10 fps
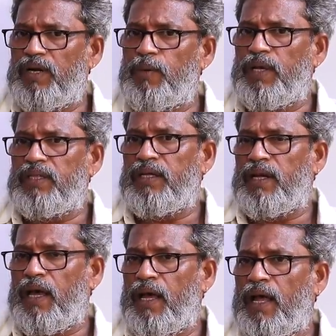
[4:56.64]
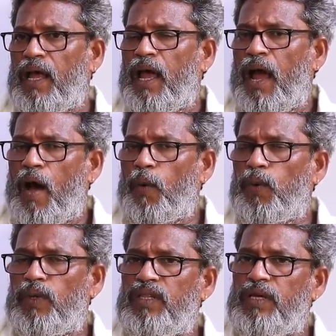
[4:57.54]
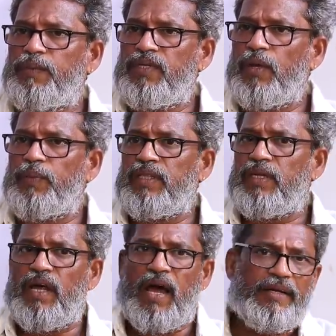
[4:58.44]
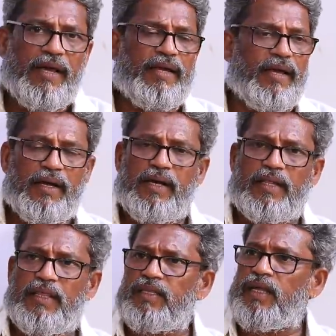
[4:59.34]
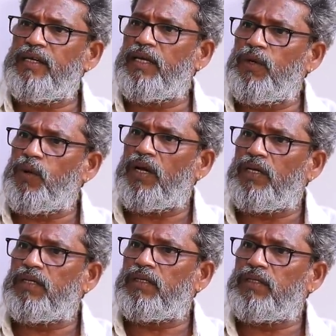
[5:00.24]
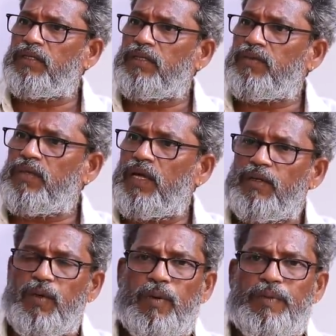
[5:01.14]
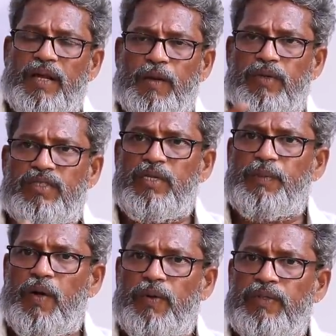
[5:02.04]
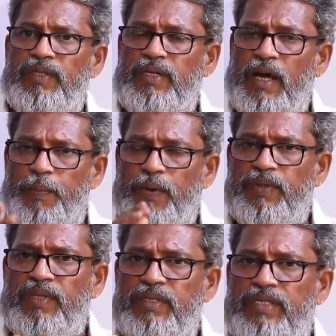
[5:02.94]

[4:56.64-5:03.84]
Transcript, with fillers: பிறகு பார்த்திங்கன்னா அவர் வந்து எம்ஜிஆர் பார்த்திங்கன்னா அநியாயம் எங்கே நடந்தாலும் தட்டி கேட்டுருவார் ஏன்னா ஒரு சினிமாவில் வந்து அப்போ வந்து